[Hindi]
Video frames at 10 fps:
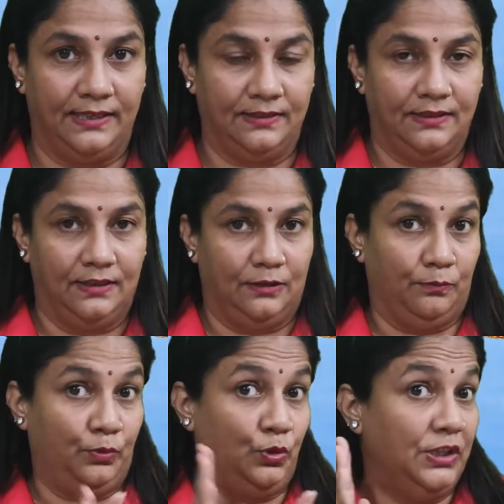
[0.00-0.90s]
हैं
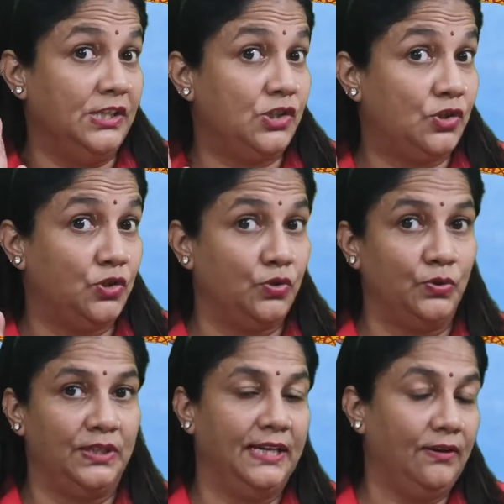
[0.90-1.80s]
बुद्धिस्ट जो
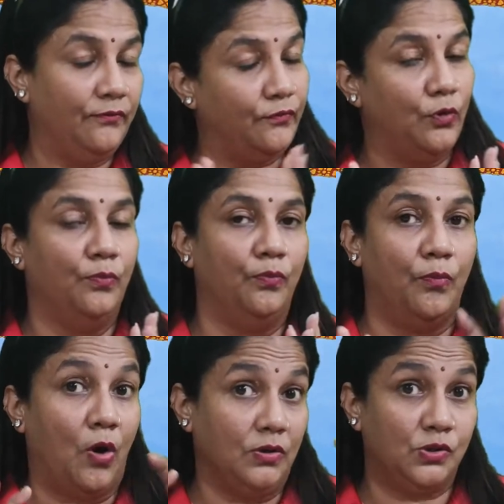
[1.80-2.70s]
होते हैं ना वो
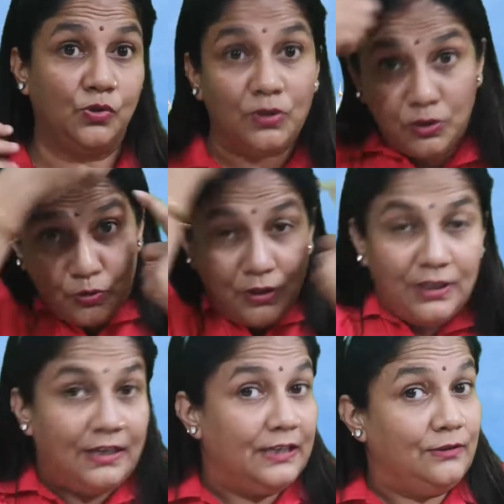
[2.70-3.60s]
मॉन्क्स जो होते हैं
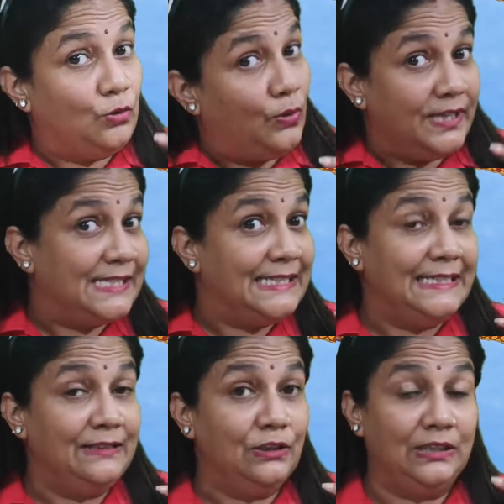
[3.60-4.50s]
जो थोड़े से
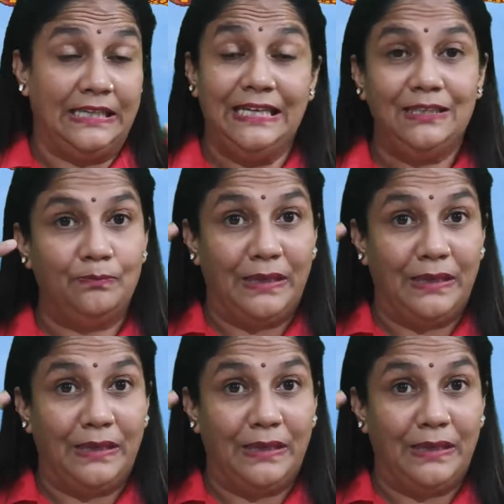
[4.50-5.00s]
नहीं